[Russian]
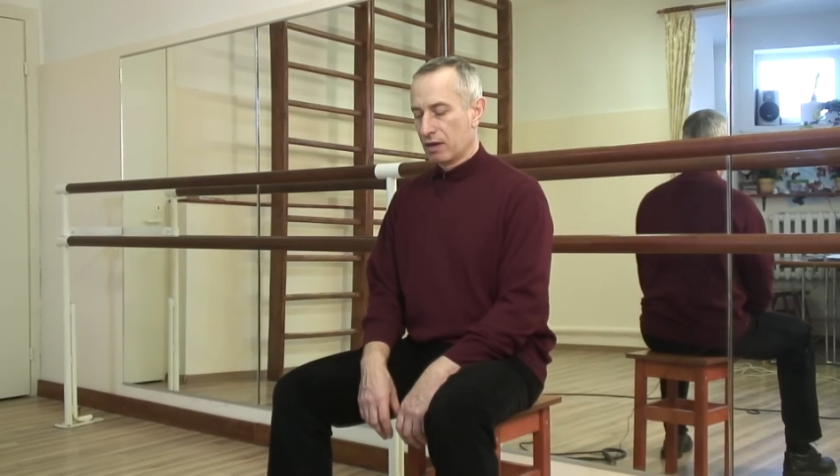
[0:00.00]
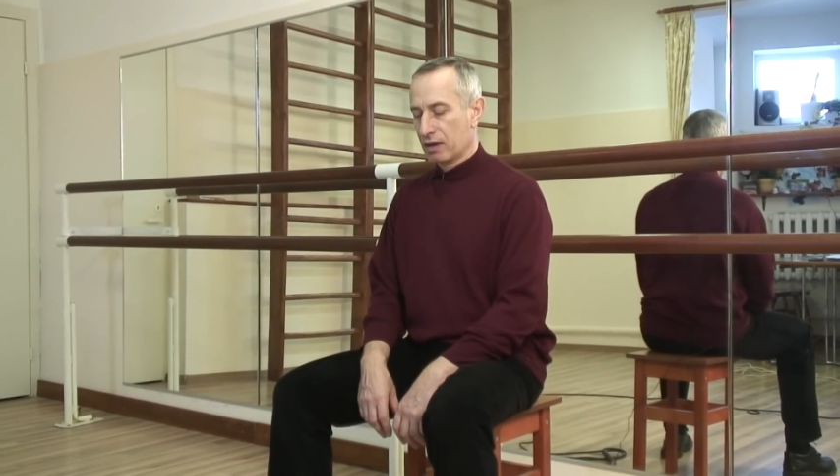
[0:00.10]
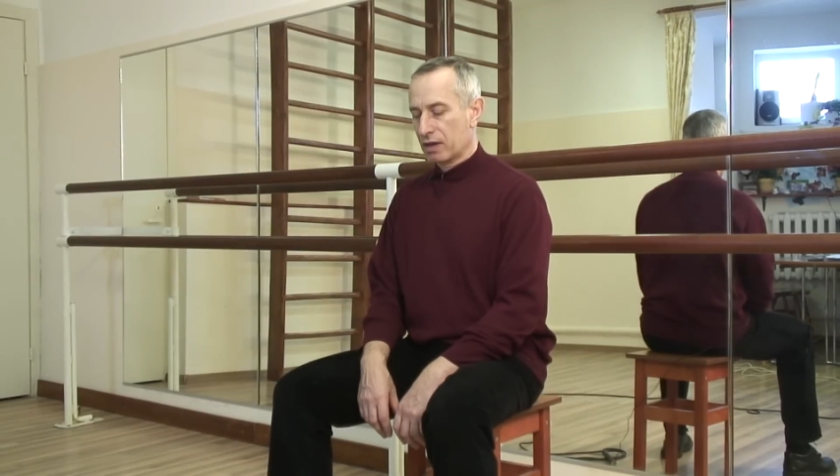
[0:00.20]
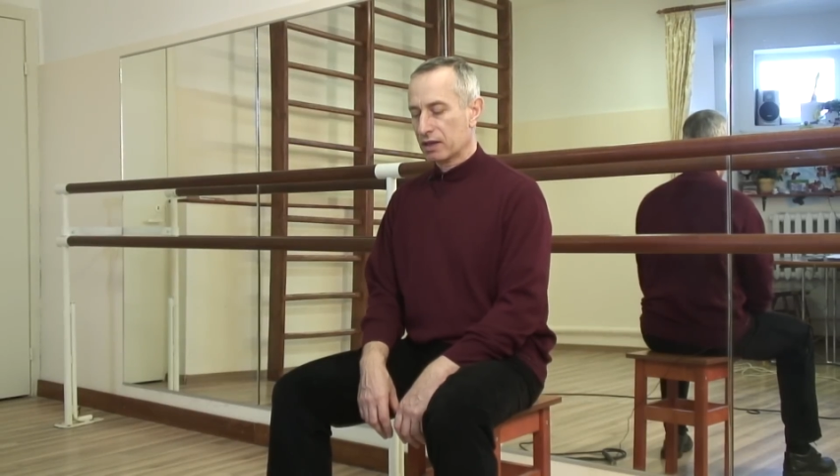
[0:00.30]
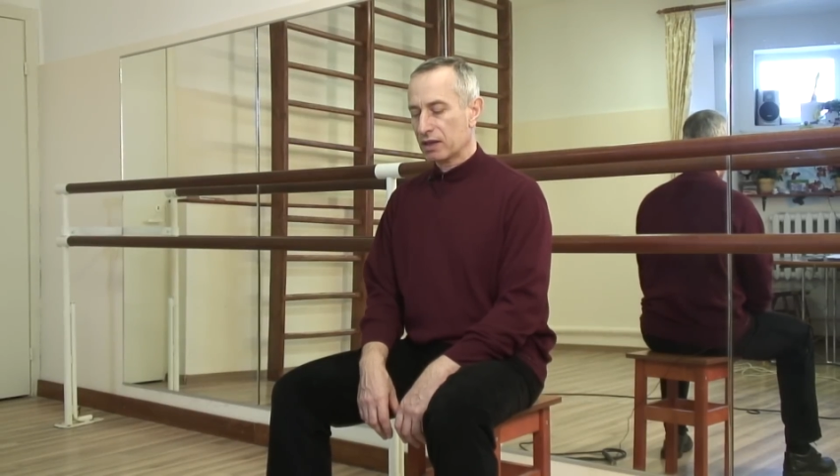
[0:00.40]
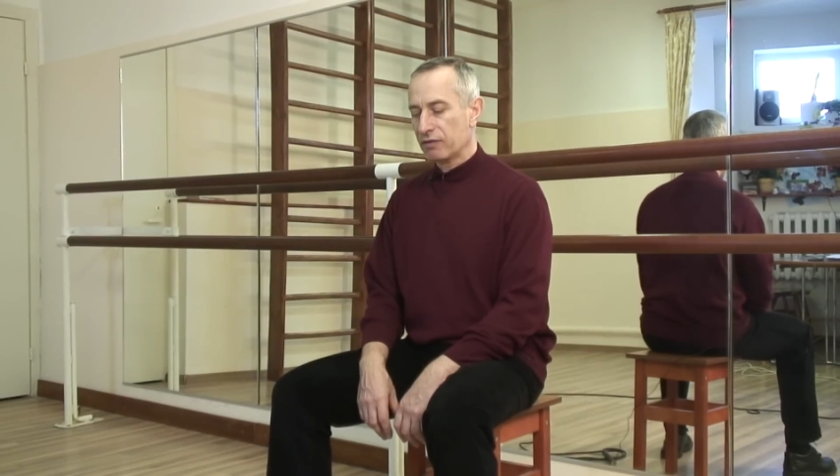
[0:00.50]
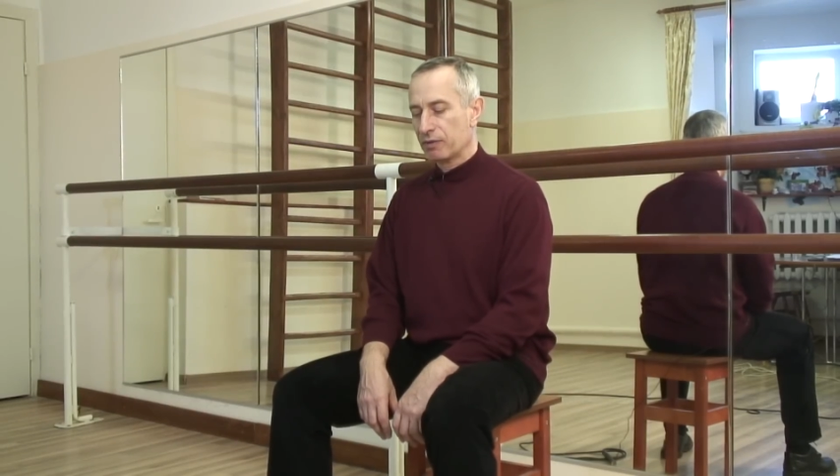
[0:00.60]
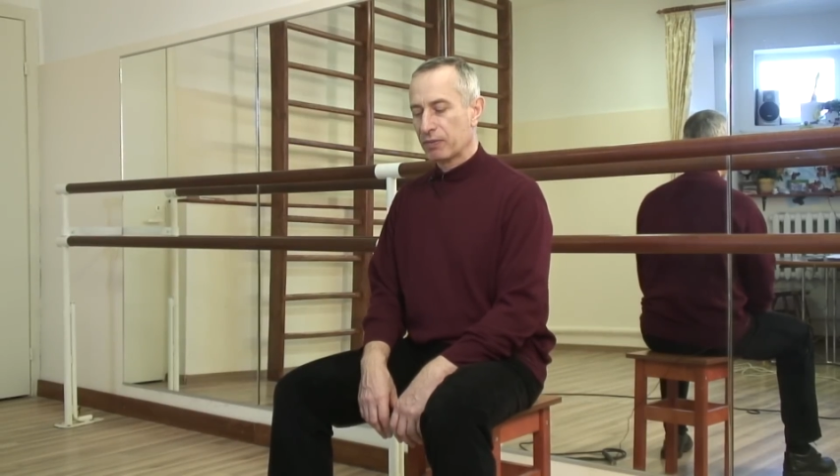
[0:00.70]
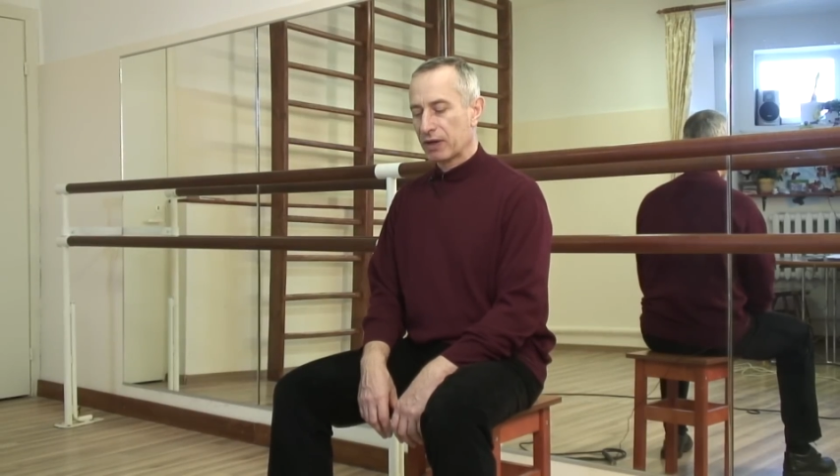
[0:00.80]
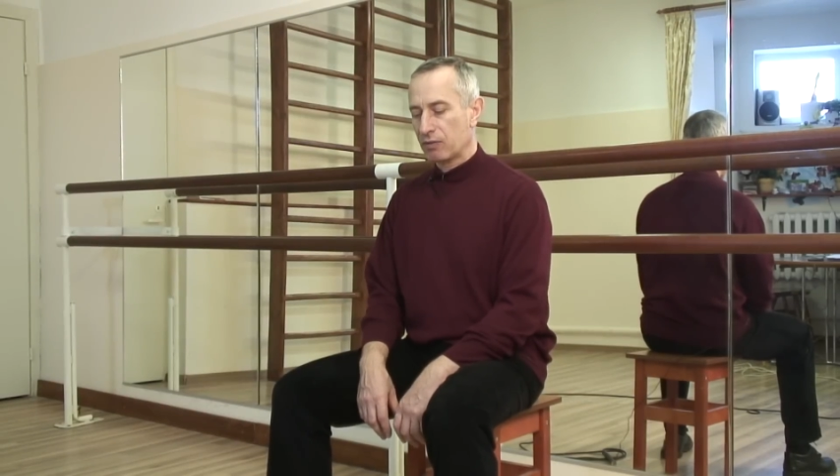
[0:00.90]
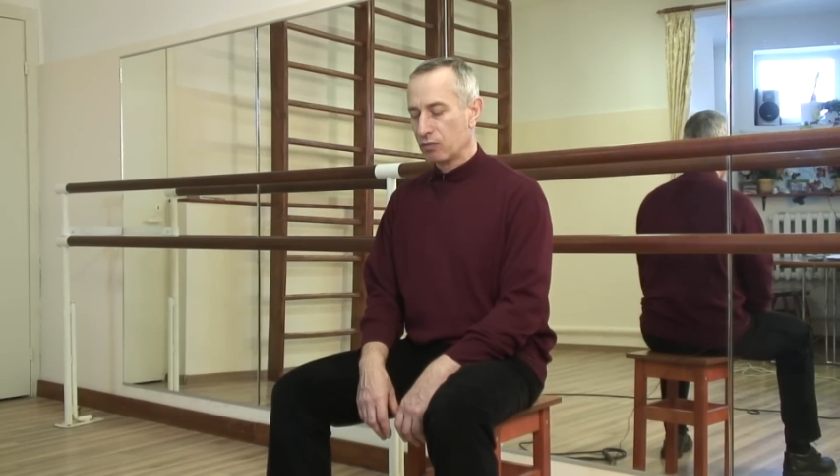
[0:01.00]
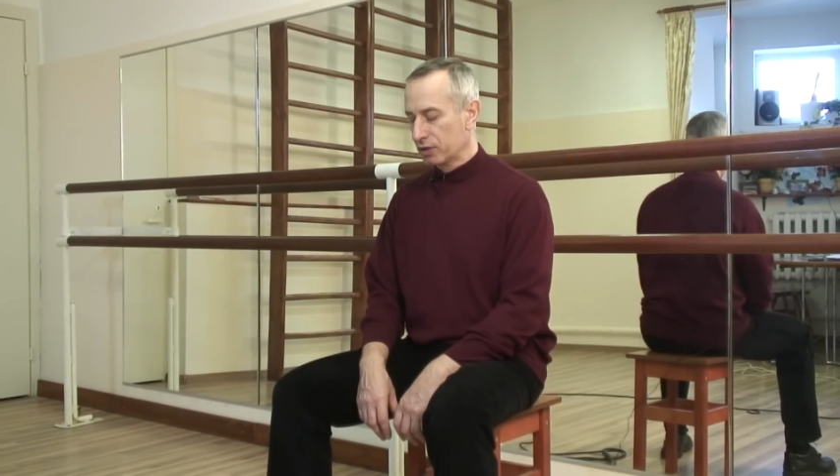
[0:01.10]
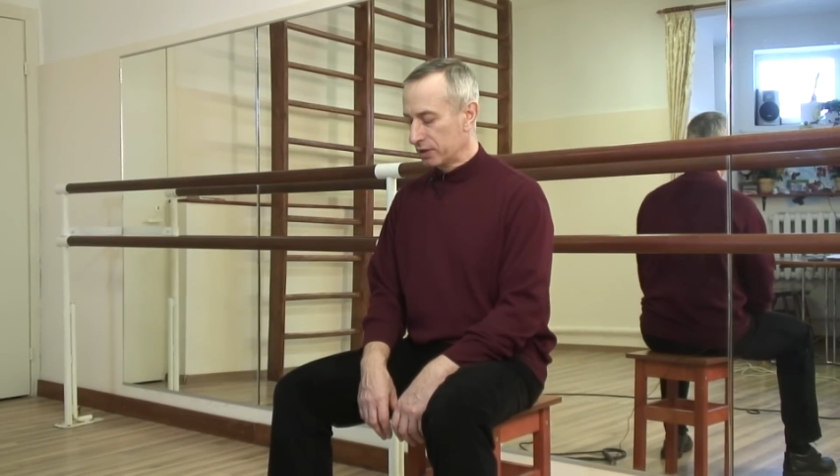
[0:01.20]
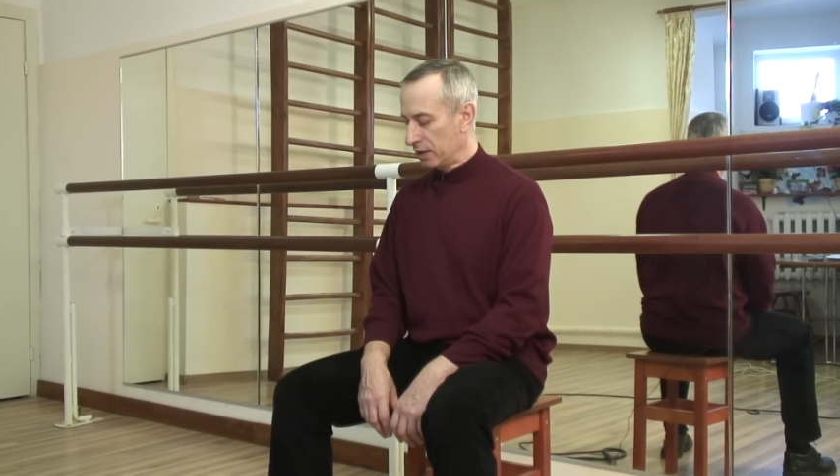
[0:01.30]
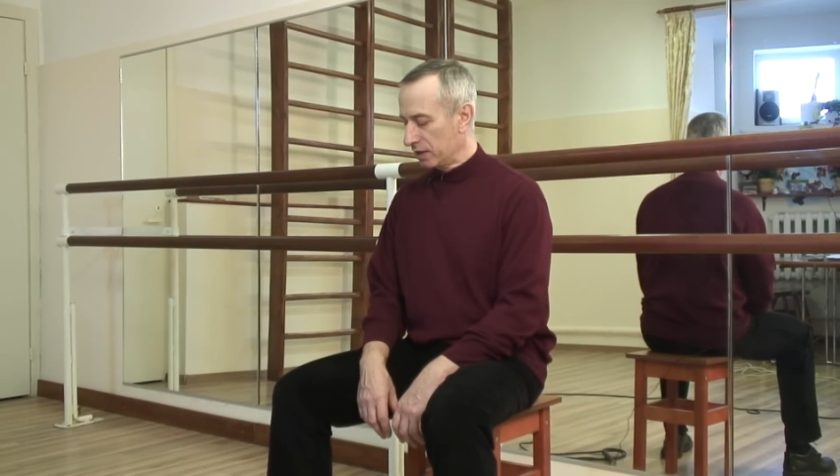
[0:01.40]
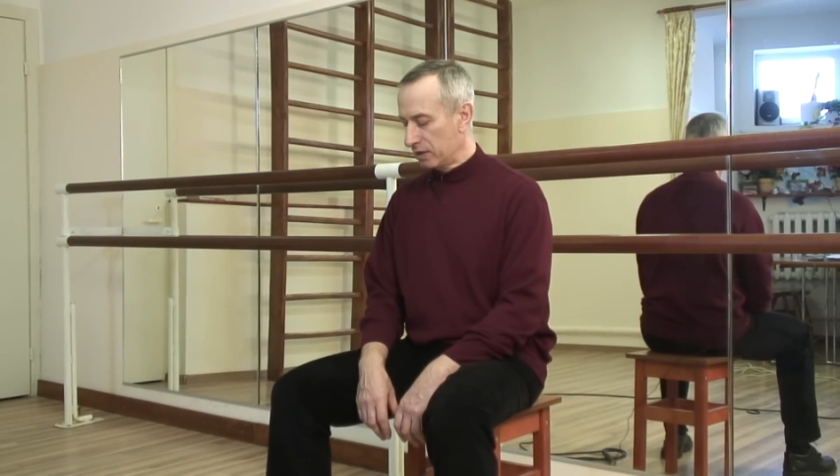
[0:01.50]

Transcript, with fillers: Когда вы поработали